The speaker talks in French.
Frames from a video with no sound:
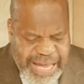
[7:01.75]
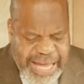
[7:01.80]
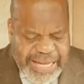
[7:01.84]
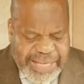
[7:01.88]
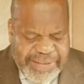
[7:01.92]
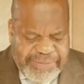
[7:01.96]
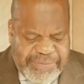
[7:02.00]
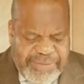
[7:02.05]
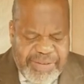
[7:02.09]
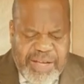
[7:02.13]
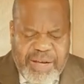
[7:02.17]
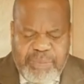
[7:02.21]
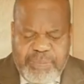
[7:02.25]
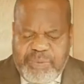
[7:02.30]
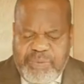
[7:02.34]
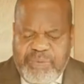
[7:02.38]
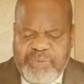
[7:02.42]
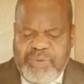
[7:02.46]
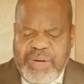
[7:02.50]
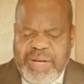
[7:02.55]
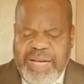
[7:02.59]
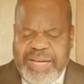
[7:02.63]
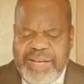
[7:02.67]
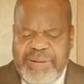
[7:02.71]
arriver à
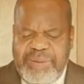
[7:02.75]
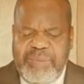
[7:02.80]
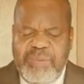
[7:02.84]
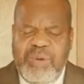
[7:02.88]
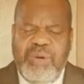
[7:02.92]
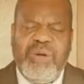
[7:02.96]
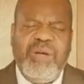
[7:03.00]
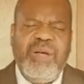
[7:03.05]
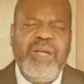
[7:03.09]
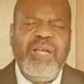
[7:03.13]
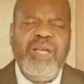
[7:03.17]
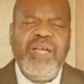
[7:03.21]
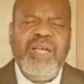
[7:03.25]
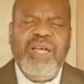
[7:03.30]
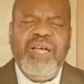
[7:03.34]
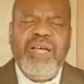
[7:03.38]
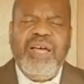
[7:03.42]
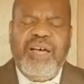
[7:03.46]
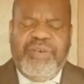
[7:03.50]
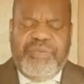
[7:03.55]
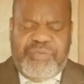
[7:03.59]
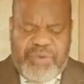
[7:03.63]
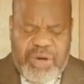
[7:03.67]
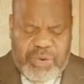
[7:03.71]
pouvoir réellement
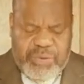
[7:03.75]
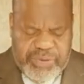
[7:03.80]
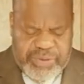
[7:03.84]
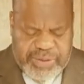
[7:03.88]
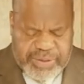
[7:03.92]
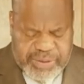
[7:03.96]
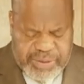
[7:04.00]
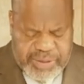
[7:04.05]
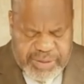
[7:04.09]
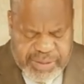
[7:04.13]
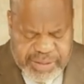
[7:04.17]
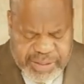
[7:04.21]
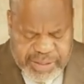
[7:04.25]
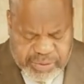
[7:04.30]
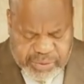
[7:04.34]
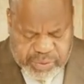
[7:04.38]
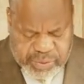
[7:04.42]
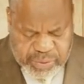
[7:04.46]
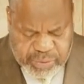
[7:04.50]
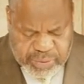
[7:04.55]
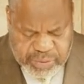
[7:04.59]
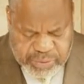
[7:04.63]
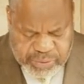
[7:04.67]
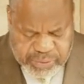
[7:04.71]
avoir aussi des
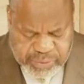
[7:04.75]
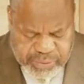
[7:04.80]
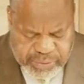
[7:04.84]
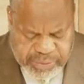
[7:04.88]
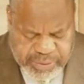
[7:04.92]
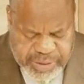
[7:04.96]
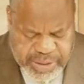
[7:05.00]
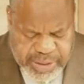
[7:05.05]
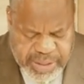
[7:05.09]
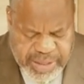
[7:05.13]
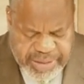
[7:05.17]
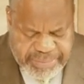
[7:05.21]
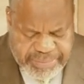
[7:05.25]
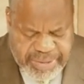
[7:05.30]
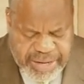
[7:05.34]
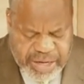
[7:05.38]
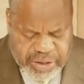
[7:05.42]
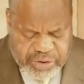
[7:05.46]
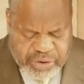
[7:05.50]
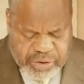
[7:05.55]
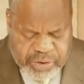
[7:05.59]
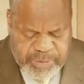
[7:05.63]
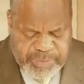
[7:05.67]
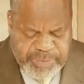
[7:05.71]
assurances aussi dans la
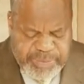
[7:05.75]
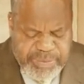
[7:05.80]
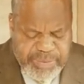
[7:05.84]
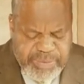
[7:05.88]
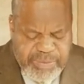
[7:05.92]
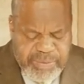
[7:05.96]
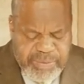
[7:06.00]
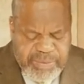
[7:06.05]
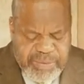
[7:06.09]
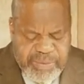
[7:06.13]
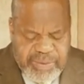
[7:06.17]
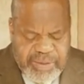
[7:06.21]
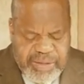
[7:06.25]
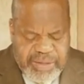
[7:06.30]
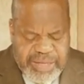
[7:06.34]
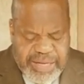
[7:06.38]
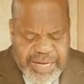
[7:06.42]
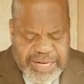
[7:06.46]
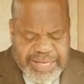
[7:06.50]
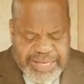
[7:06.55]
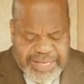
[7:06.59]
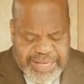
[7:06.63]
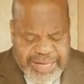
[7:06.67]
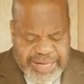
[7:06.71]
marche dans
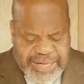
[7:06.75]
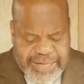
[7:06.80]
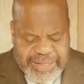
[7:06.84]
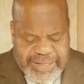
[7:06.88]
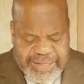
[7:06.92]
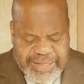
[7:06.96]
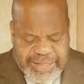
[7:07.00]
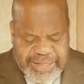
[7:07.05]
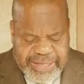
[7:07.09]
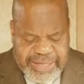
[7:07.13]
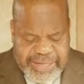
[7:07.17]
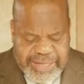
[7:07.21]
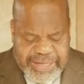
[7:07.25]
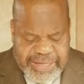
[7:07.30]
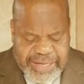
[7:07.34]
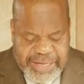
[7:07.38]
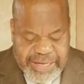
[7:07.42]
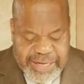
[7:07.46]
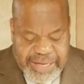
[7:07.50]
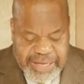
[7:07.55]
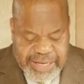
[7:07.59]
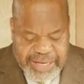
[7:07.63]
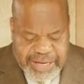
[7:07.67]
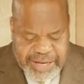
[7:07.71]
laquelle
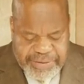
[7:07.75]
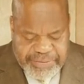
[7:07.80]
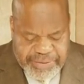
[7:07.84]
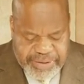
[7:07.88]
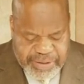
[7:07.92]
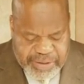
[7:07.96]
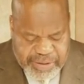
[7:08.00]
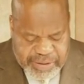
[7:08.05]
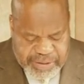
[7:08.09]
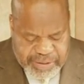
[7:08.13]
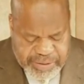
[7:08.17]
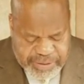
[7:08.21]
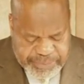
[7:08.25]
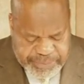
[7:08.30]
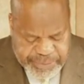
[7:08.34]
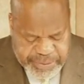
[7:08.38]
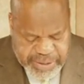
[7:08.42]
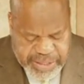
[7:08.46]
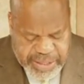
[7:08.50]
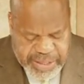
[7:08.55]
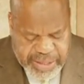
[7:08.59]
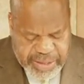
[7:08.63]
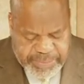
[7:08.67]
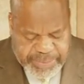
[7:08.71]
il, est avec
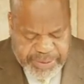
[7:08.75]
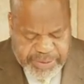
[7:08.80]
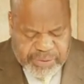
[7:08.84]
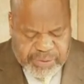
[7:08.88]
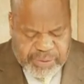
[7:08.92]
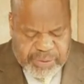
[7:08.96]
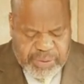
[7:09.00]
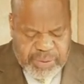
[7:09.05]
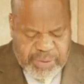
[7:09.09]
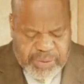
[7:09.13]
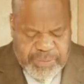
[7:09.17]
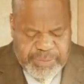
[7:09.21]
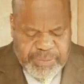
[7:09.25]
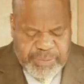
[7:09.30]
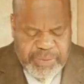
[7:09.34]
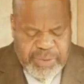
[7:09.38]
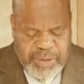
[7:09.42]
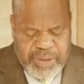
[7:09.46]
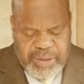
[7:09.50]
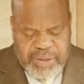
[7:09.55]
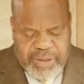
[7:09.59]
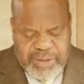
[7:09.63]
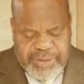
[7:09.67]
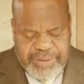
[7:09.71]
et parce que
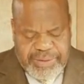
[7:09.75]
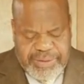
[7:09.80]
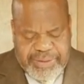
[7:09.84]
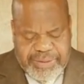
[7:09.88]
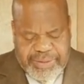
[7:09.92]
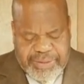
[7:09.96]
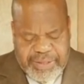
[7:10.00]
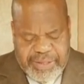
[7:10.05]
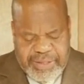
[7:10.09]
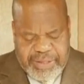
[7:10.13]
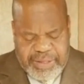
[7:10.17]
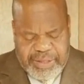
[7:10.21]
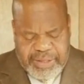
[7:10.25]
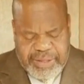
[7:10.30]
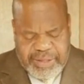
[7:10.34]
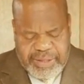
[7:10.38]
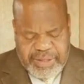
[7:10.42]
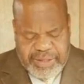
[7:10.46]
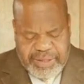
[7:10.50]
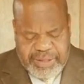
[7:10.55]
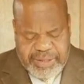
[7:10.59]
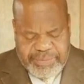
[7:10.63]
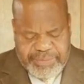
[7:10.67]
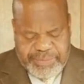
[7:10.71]
s'il
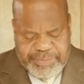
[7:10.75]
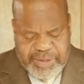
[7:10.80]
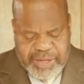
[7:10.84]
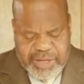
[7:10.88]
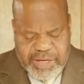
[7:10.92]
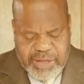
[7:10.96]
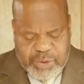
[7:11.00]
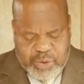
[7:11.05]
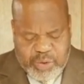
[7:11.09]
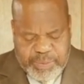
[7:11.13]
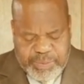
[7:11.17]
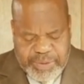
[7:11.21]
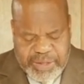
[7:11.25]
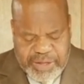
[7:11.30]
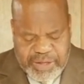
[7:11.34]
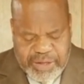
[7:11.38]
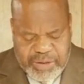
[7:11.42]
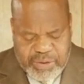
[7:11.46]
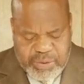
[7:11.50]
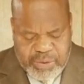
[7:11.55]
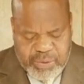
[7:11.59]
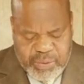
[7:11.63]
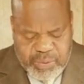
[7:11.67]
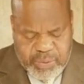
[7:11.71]
est au milieu
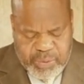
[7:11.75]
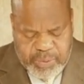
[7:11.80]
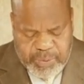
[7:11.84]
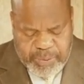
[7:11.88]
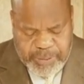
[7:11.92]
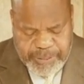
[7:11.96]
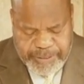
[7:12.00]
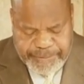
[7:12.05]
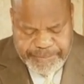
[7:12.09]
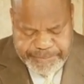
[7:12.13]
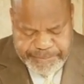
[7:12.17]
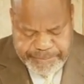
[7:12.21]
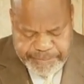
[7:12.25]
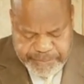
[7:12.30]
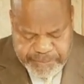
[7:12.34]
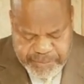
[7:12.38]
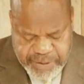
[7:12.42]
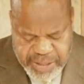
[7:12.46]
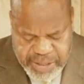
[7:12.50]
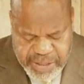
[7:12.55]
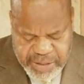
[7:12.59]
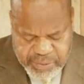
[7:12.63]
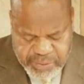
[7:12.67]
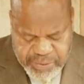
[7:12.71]
de nous,
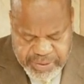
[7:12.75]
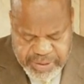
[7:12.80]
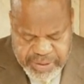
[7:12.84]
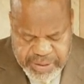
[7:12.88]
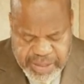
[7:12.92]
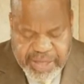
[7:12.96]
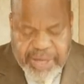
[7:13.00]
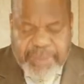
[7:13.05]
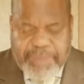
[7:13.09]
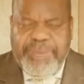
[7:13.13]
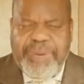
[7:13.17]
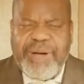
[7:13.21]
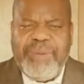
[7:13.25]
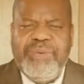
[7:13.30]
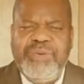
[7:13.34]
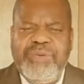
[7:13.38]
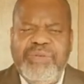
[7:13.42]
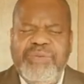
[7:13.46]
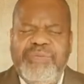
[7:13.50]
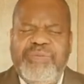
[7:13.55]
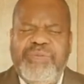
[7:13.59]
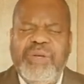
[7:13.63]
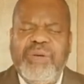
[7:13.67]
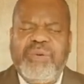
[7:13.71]
il est aussi capable
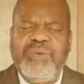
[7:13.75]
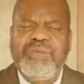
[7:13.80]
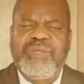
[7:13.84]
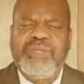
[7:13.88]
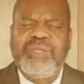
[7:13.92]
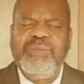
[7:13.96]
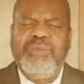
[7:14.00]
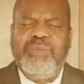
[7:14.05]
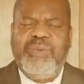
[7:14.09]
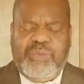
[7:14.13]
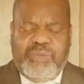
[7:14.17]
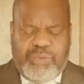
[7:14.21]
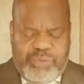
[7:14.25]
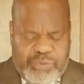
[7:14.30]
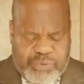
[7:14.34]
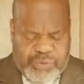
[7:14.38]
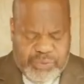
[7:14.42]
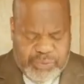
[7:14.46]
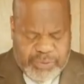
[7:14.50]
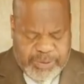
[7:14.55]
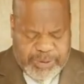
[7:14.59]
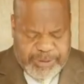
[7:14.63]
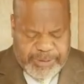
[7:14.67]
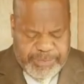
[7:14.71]
de faire aussi beaucoup de
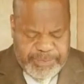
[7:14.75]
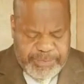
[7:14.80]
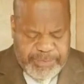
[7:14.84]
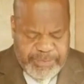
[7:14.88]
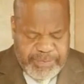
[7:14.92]
choses.